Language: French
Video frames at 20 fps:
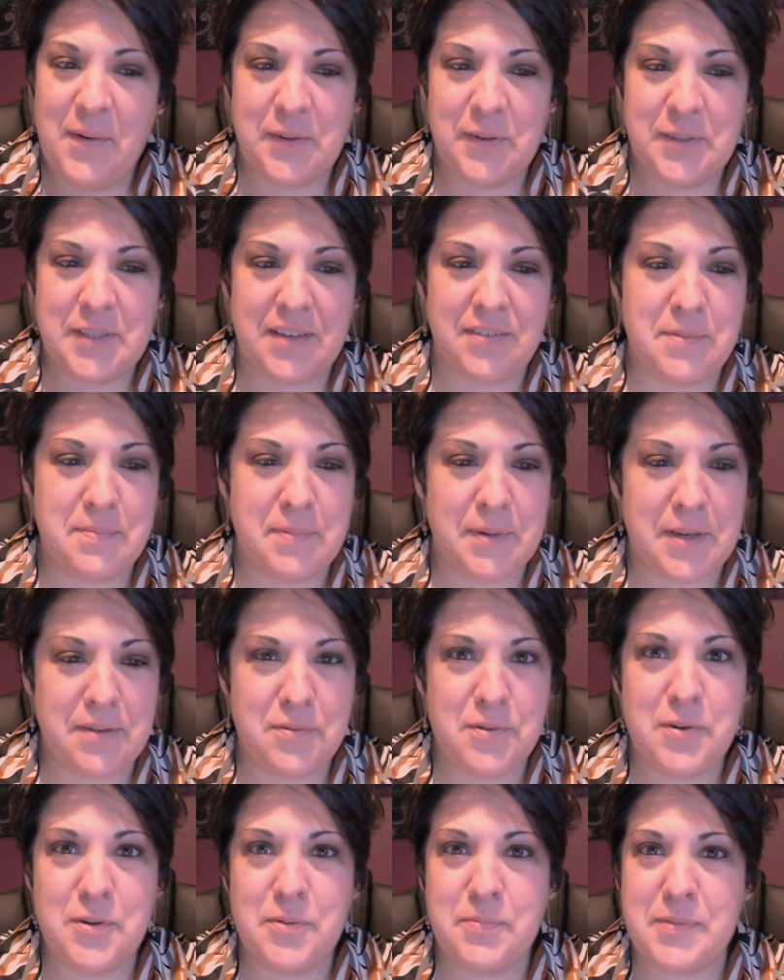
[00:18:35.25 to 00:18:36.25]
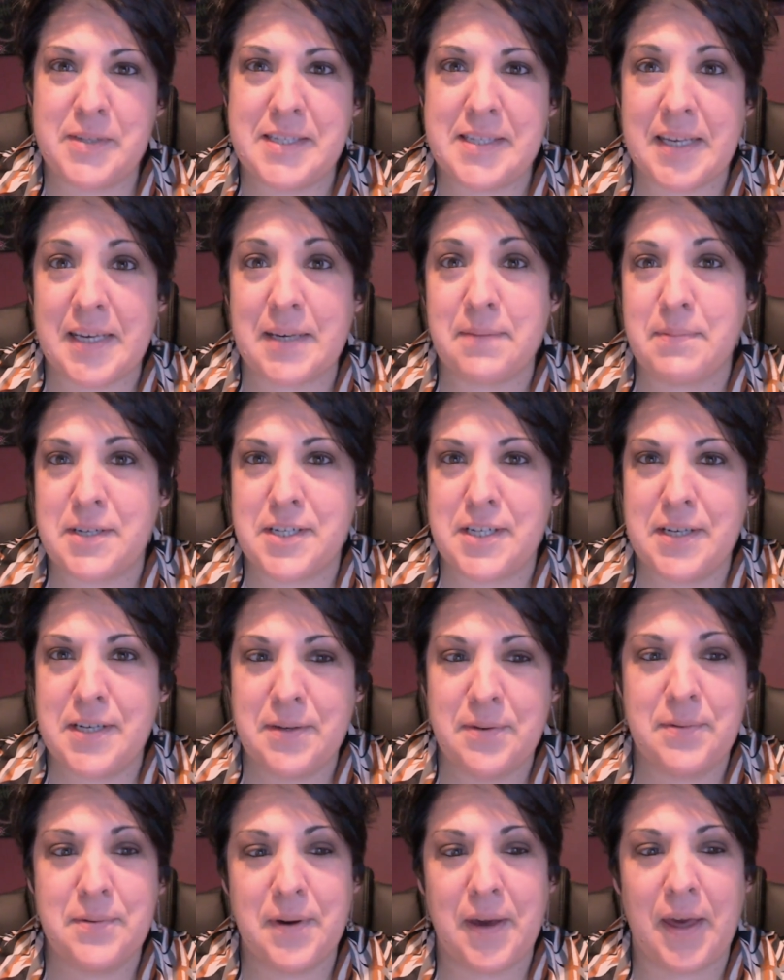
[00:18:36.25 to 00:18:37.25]
On avait prévu le petit sac
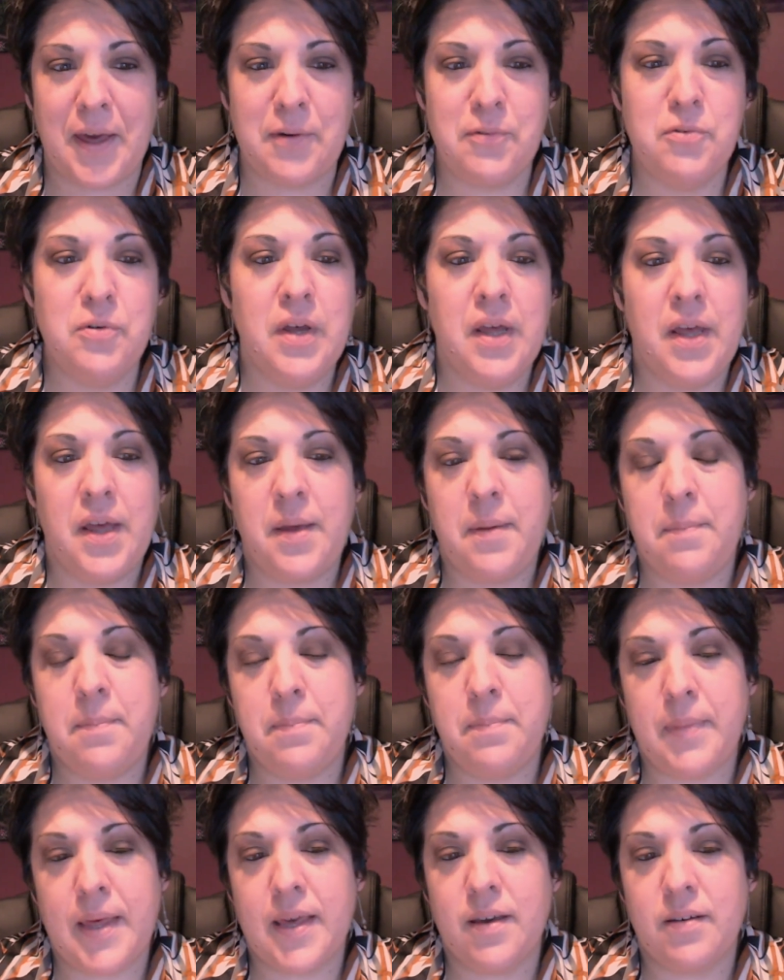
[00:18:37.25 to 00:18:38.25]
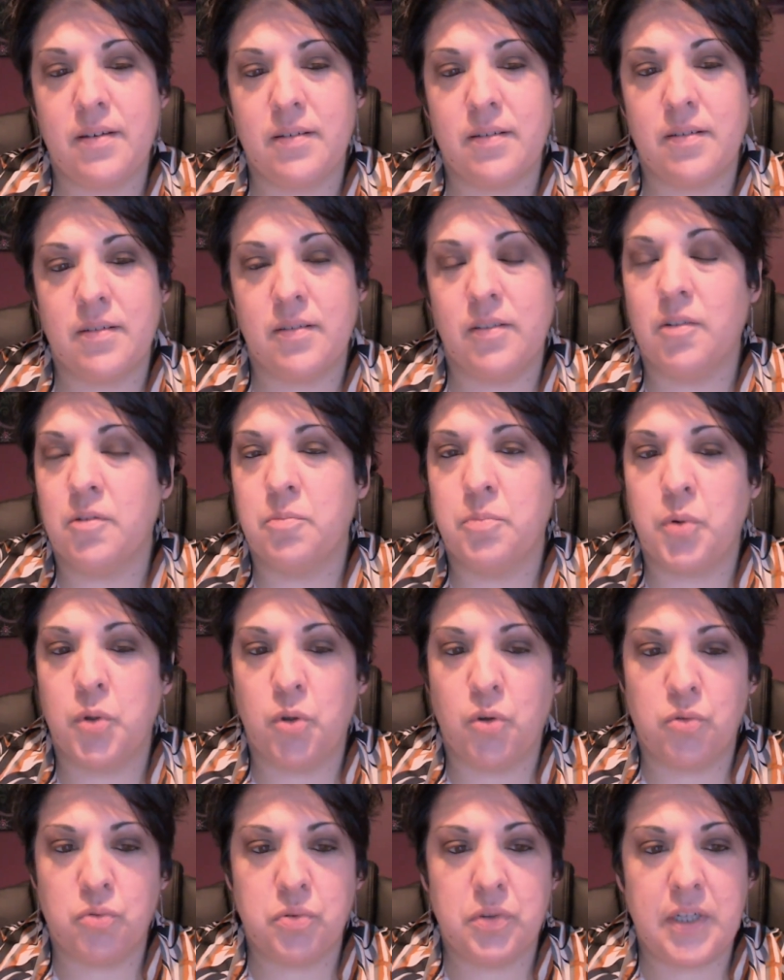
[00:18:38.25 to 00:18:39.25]
magique au cas où, mais euh, non,
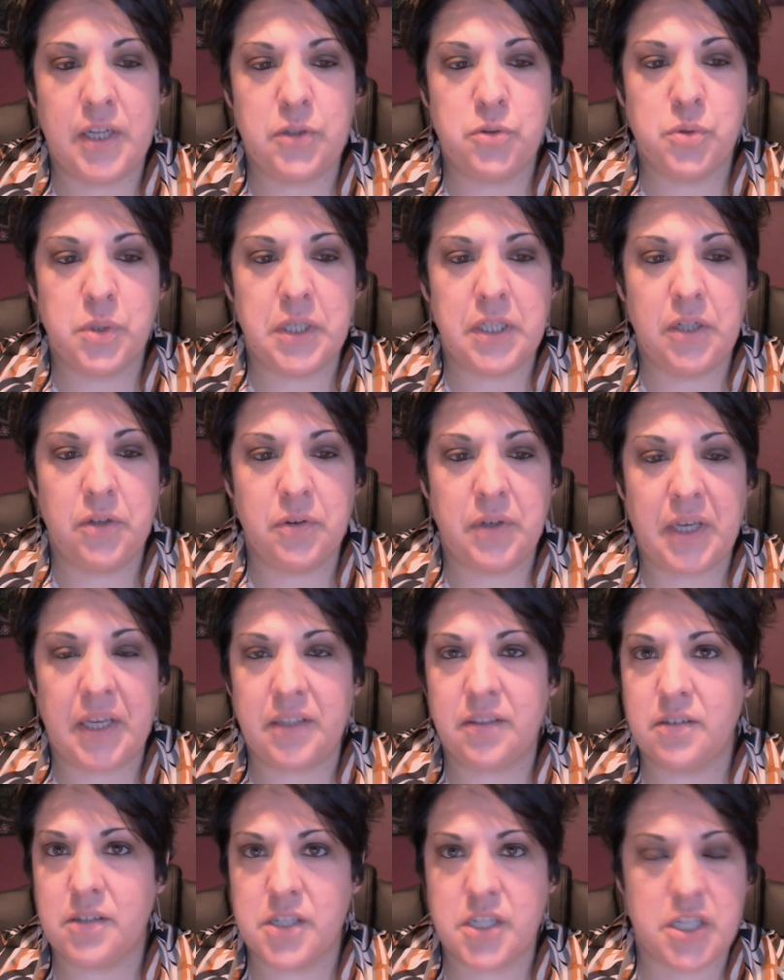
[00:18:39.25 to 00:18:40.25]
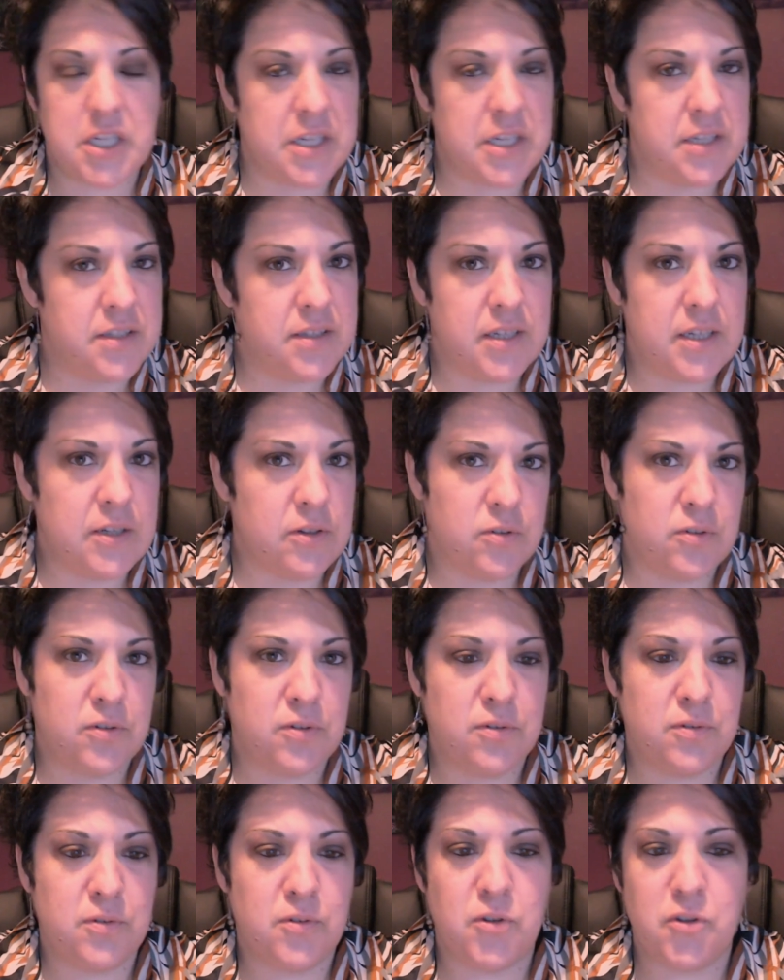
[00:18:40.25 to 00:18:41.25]
pendant toute la durée de l'enquête, j'ai été euh,
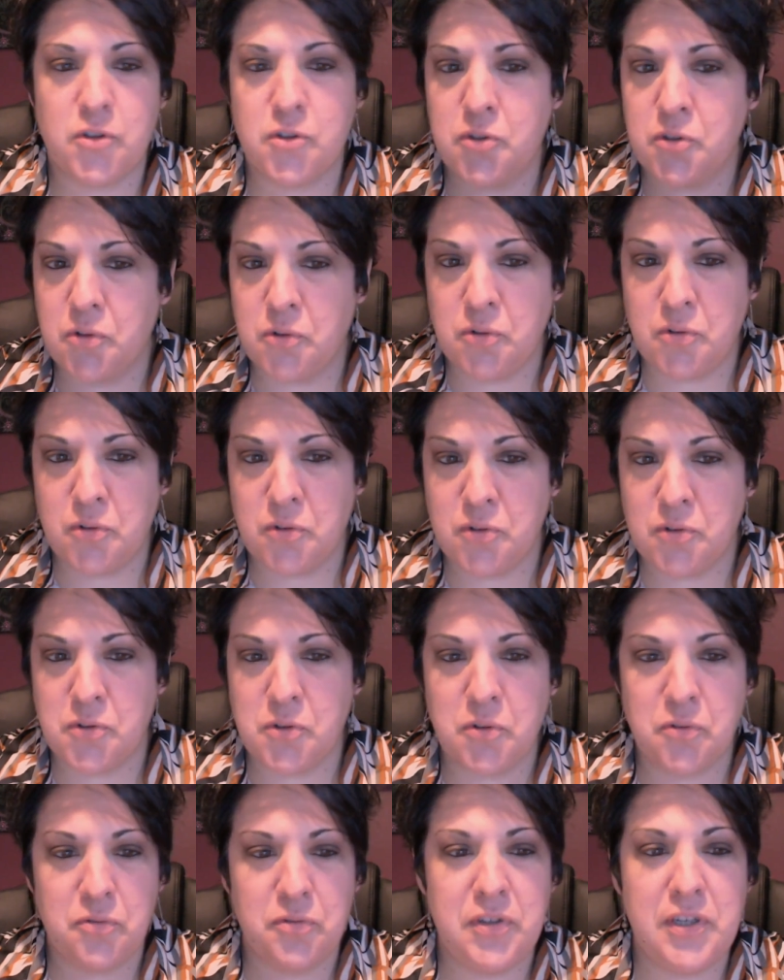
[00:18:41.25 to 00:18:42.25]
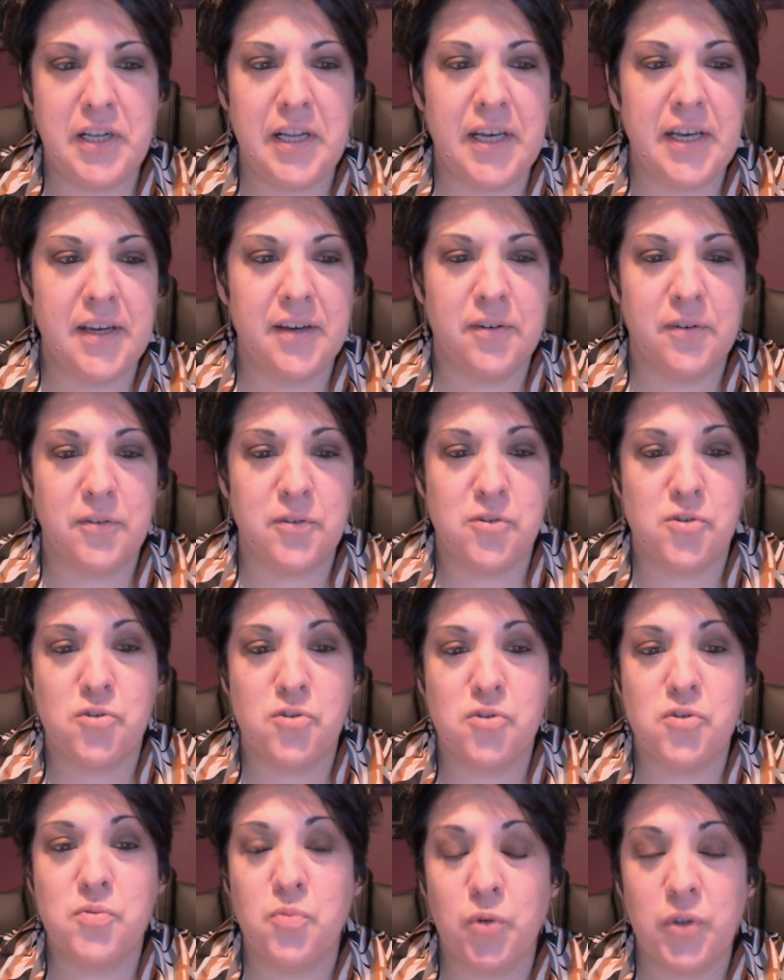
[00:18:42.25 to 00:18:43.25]
sans, filet,
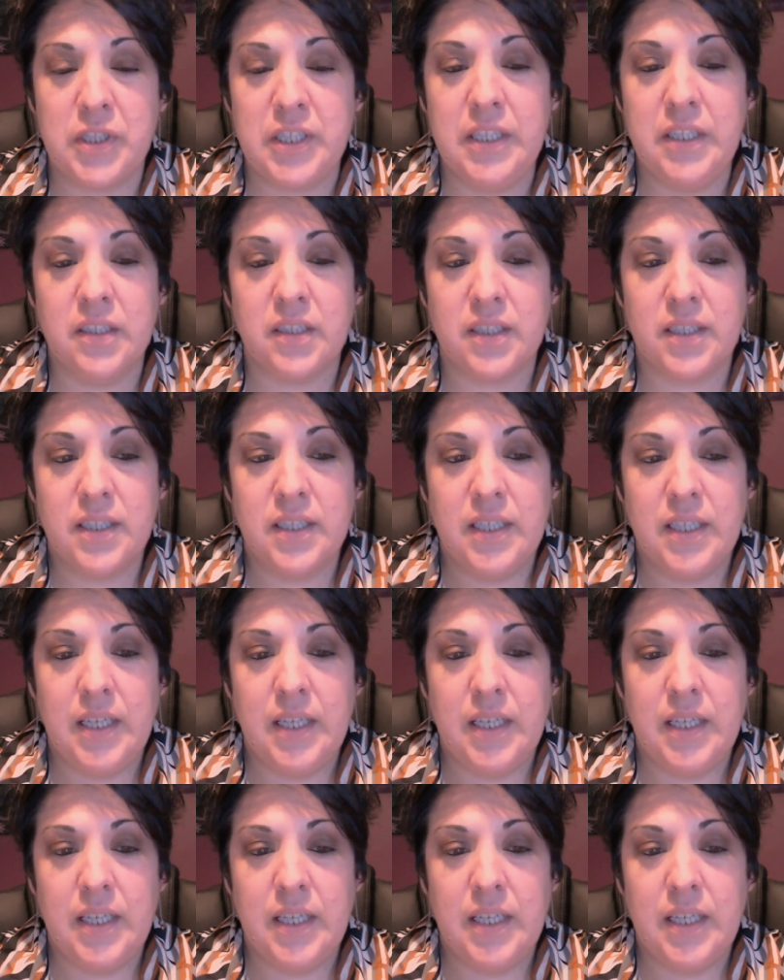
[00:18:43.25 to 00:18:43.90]
juste mon guide.